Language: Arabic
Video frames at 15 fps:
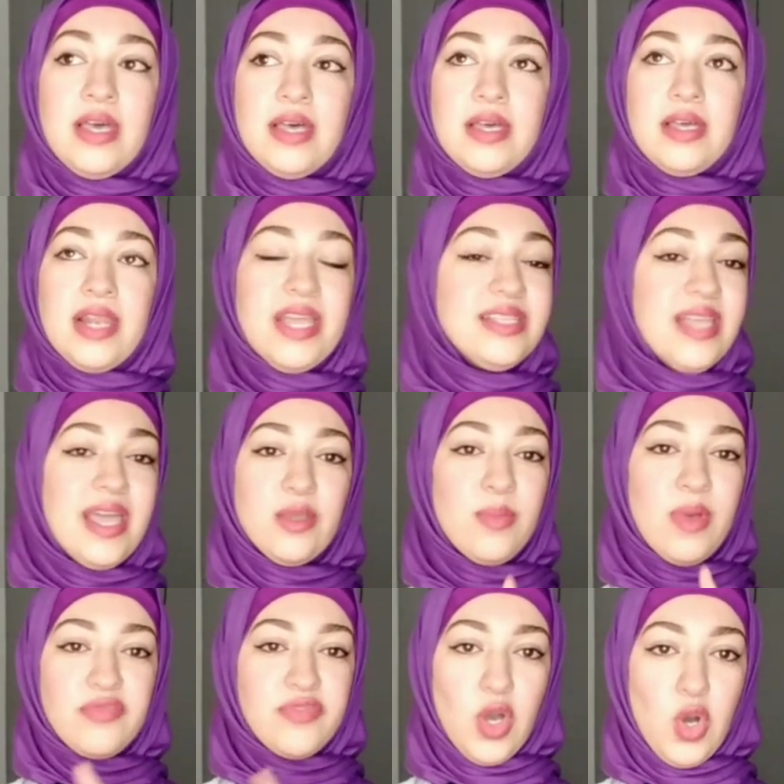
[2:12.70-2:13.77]
آه لان
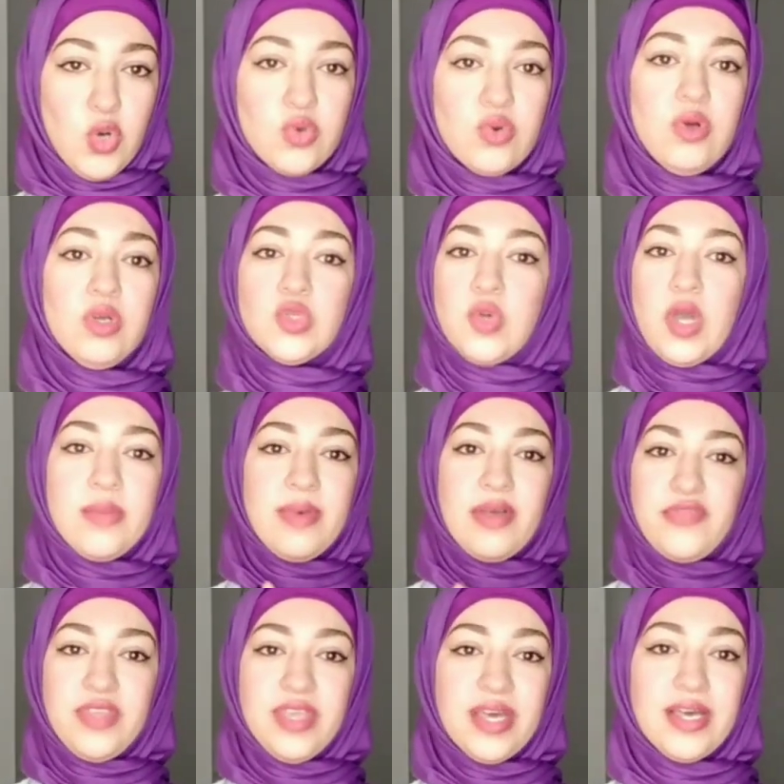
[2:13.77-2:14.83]
هيبقى فيها حراس حراس
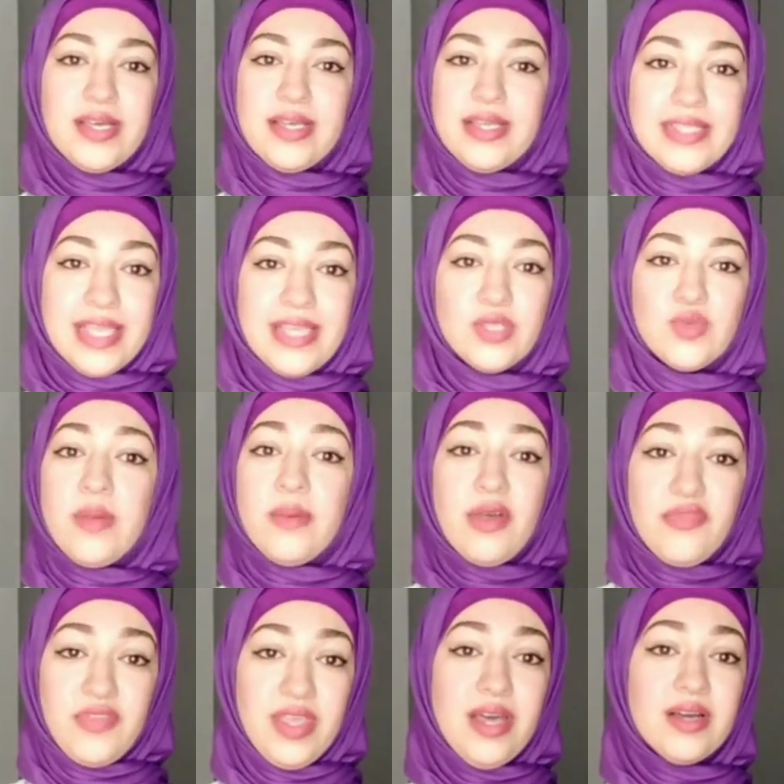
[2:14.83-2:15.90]
وهيبقى فيها ناس
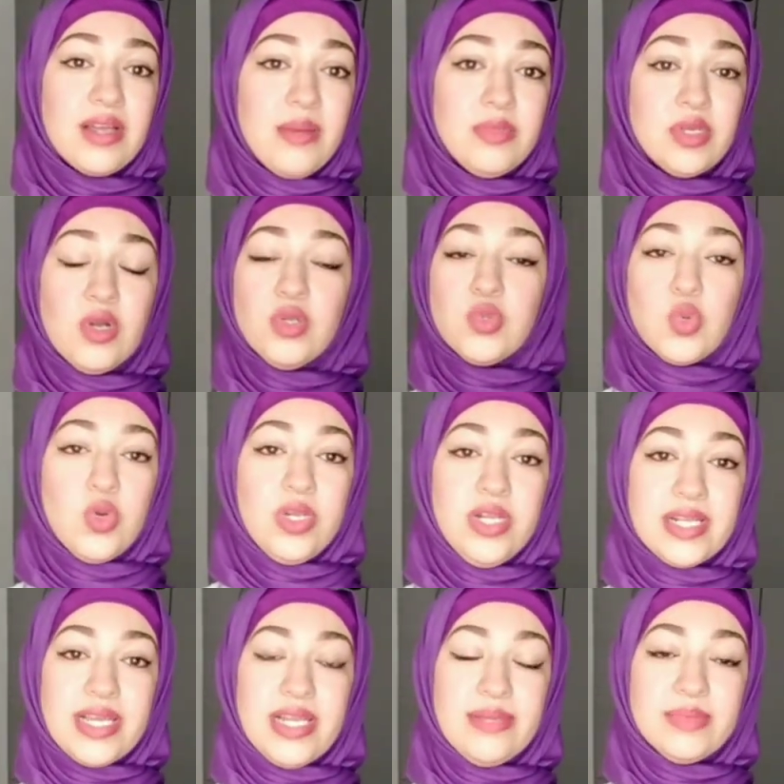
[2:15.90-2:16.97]
وهيبقى فيها كاميرات وكل
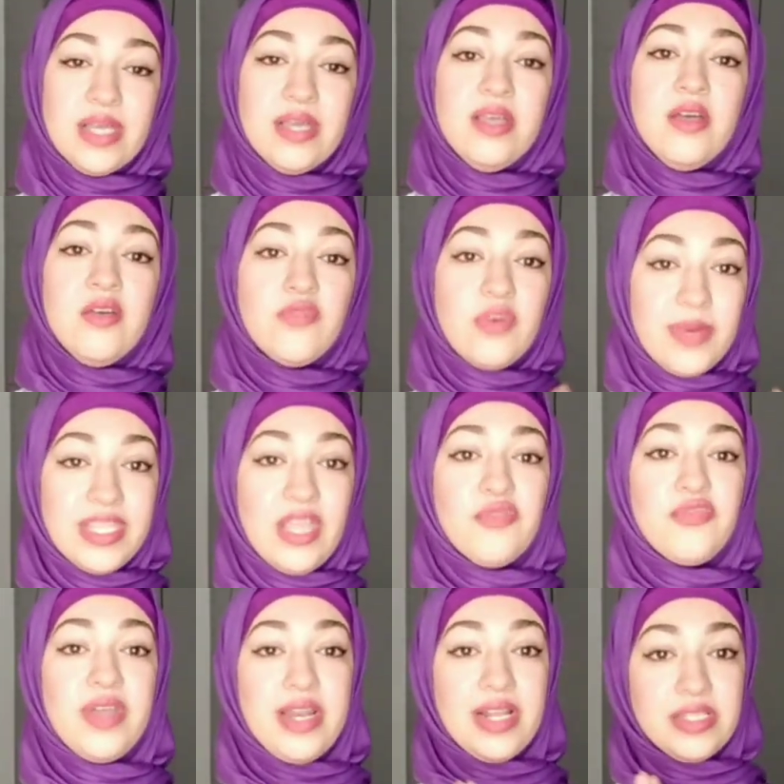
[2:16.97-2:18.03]
الكلام ده فبدا
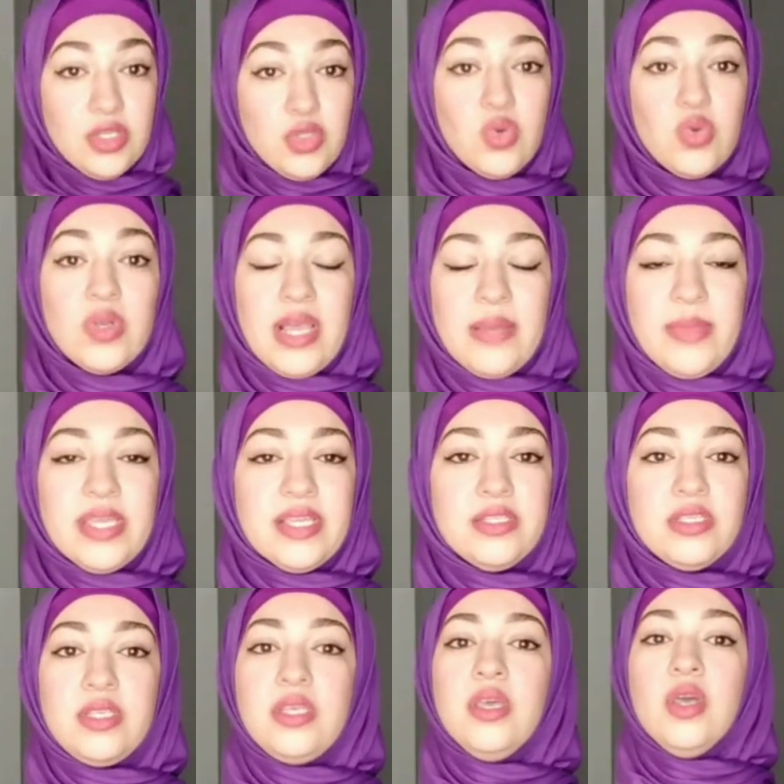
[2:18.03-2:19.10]
فعلا يدخل
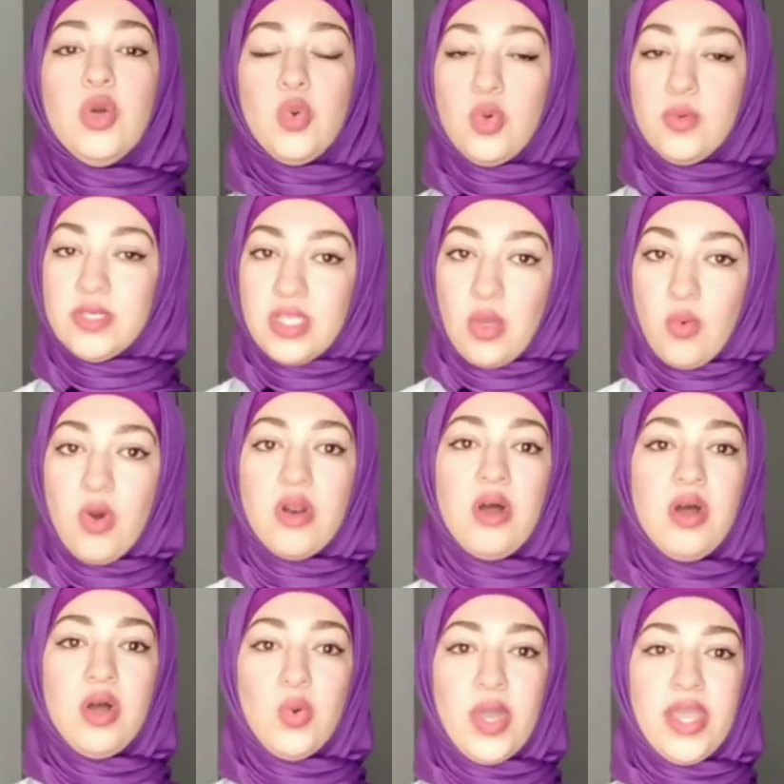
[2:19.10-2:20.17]
الاماكن دي
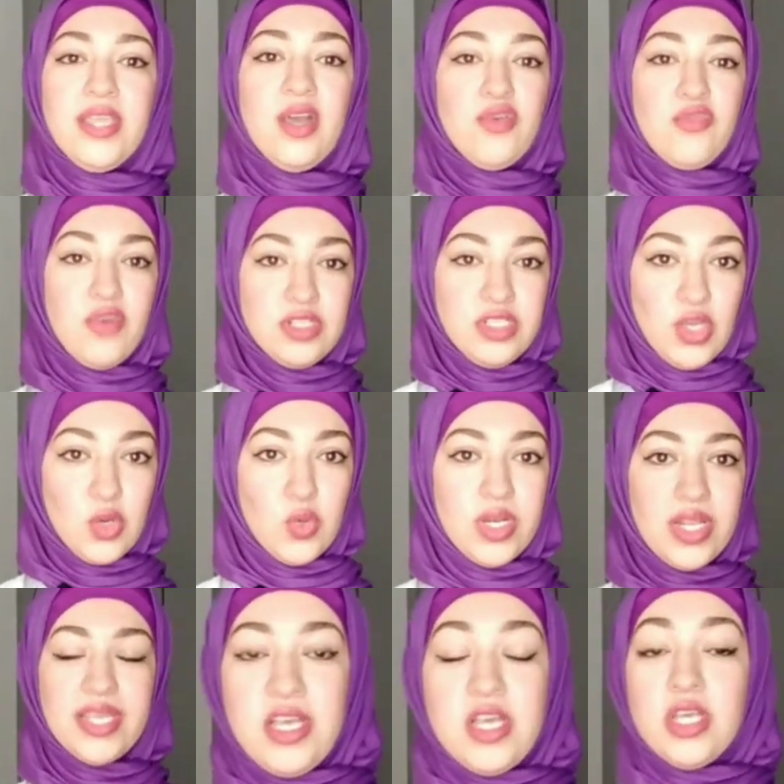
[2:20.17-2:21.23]
وبيصورها وهي فاضيه
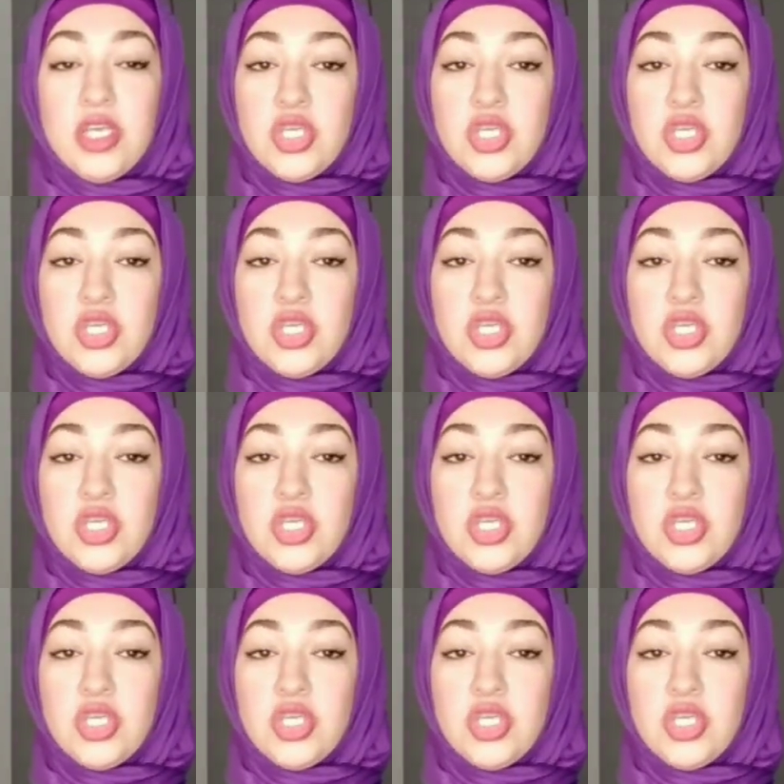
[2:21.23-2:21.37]
كليا